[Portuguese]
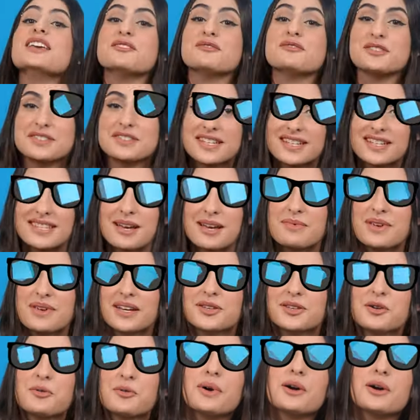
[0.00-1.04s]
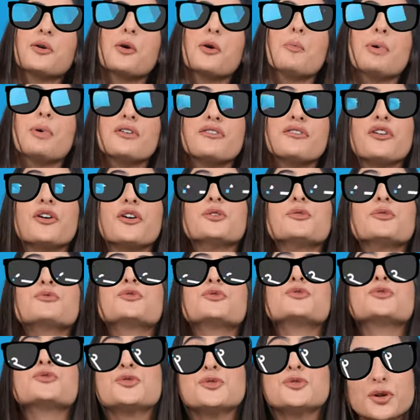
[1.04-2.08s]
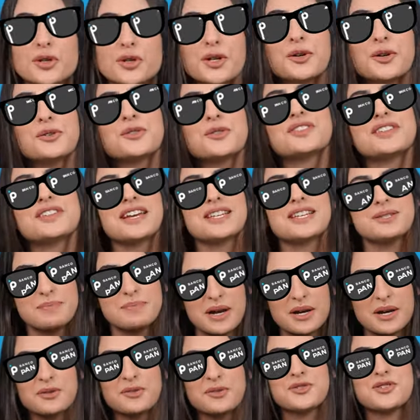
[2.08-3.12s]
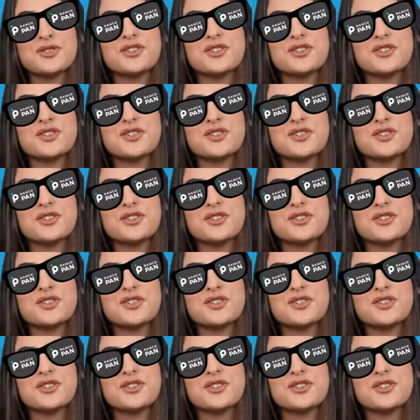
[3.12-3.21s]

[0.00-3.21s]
e você sabia que o Banco Pan foi um dos únicos três bancos